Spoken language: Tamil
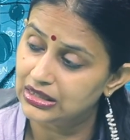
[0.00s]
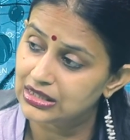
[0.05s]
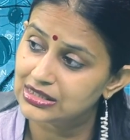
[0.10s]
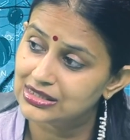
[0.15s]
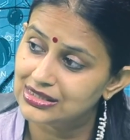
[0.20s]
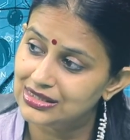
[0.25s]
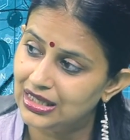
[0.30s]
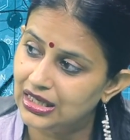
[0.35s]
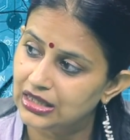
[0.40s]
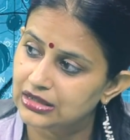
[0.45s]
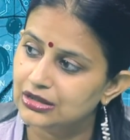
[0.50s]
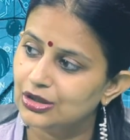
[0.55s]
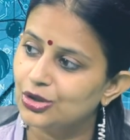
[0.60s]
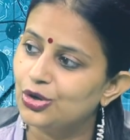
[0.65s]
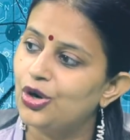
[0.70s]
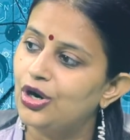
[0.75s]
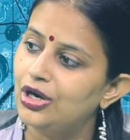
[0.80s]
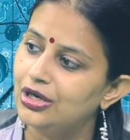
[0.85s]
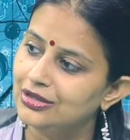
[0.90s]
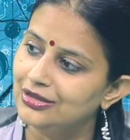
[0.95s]
இயர்ஸில் அந்த
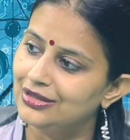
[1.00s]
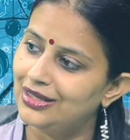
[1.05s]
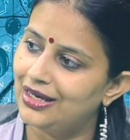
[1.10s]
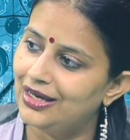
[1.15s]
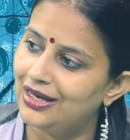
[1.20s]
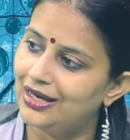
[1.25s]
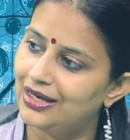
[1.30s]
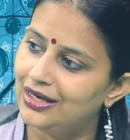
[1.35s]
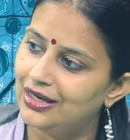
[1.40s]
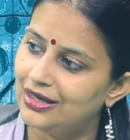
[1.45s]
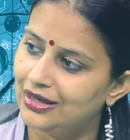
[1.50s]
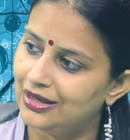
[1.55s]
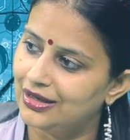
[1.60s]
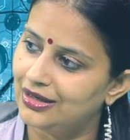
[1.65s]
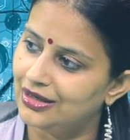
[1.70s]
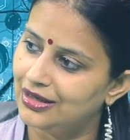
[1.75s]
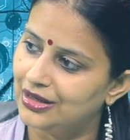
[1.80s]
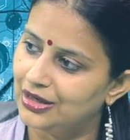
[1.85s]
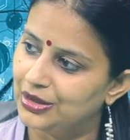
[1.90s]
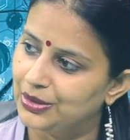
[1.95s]

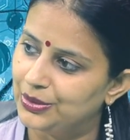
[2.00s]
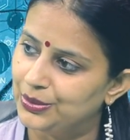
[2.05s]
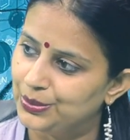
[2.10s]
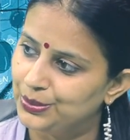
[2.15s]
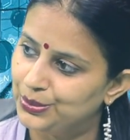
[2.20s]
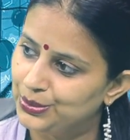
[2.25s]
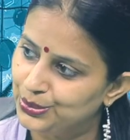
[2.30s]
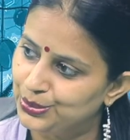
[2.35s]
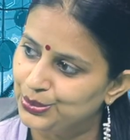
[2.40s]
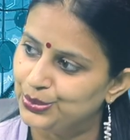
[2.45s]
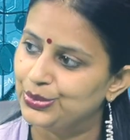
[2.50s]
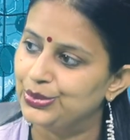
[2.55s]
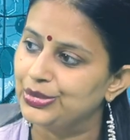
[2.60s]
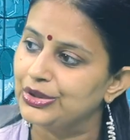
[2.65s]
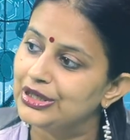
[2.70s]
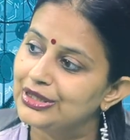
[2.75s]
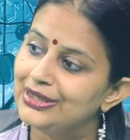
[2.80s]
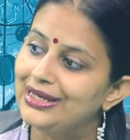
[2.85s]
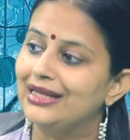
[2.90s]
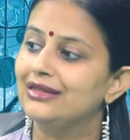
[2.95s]

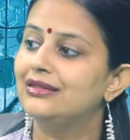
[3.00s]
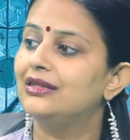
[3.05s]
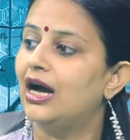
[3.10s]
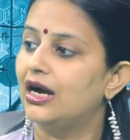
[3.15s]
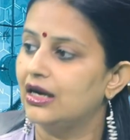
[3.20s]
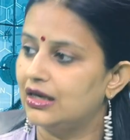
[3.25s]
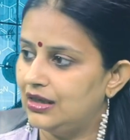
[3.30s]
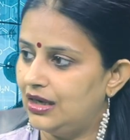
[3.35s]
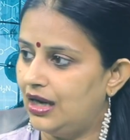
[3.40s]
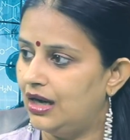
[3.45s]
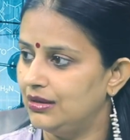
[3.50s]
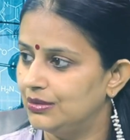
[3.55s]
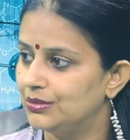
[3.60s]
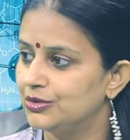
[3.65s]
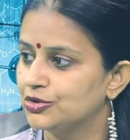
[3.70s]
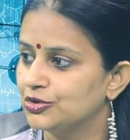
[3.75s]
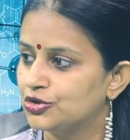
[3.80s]
குழந்தைக்கு டெத் ஆகலாம்